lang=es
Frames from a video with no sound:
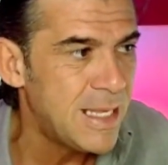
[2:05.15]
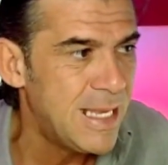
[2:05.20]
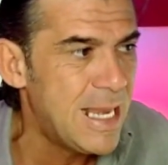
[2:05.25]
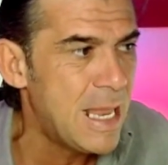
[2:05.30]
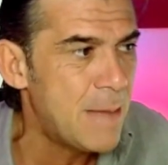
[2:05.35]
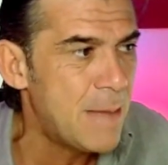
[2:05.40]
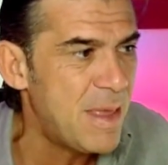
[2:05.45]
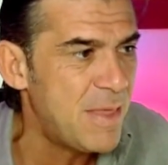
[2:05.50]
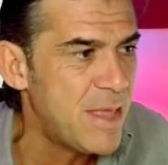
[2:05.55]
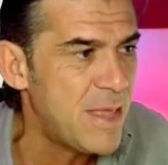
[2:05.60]

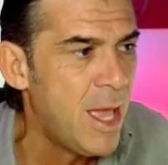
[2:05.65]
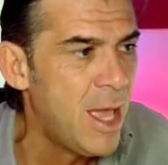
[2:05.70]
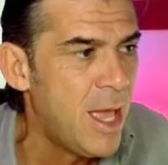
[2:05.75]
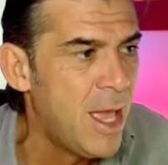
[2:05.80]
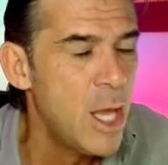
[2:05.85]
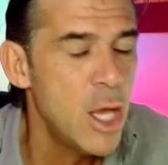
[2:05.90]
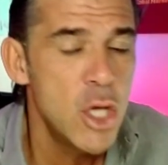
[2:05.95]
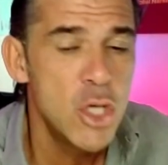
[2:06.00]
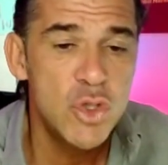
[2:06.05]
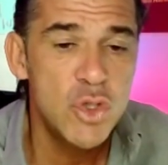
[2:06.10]
La media
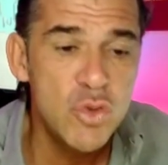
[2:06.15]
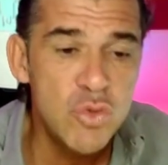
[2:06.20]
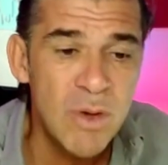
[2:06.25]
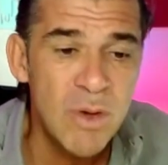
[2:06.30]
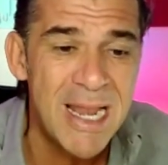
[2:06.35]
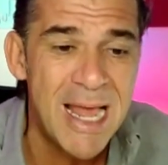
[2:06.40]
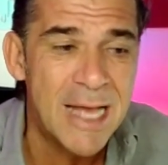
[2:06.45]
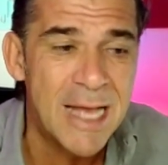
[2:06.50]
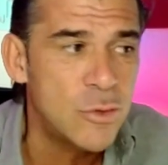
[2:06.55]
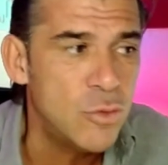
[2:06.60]

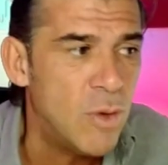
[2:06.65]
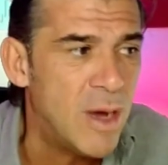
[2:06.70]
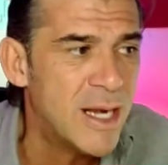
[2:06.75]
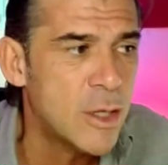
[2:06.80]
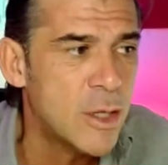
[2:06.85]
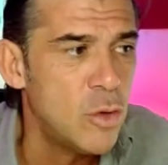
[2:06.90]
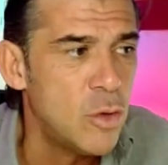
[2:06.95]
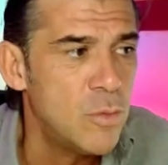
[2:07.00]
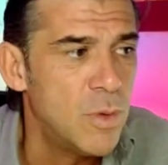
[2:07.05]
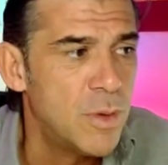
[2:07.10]
suele
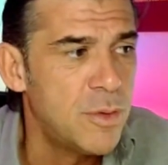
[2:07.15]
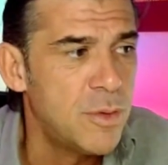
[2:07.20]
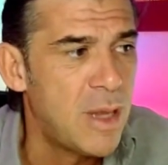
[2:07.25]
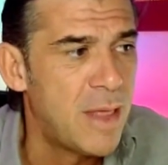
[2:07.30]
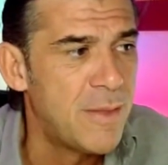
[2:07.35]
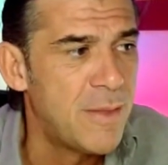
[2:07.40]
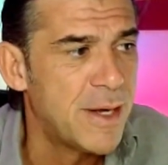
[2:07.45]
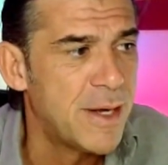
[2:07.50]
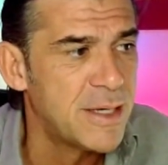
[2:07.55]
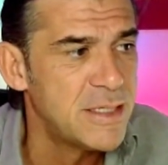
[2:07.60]
actuar como
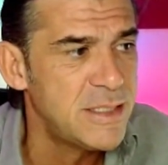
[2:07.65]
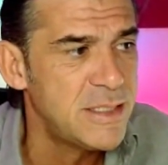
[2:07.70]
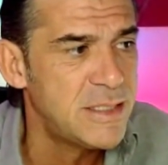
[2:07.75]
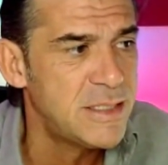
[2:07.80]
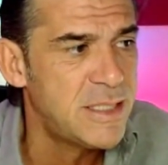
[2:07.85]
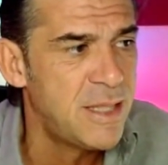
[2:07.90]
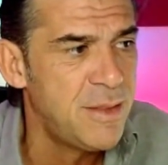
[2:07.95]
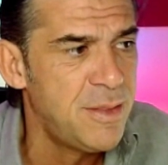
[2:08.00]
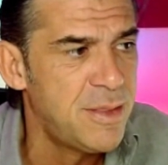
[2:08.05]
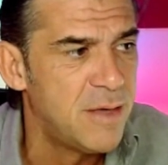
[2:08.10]
zona de
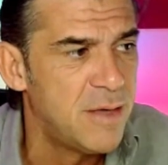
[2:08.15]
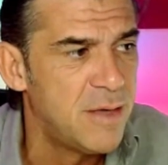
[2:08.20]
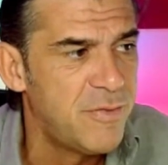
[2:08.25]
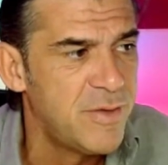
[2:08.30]
resistencia.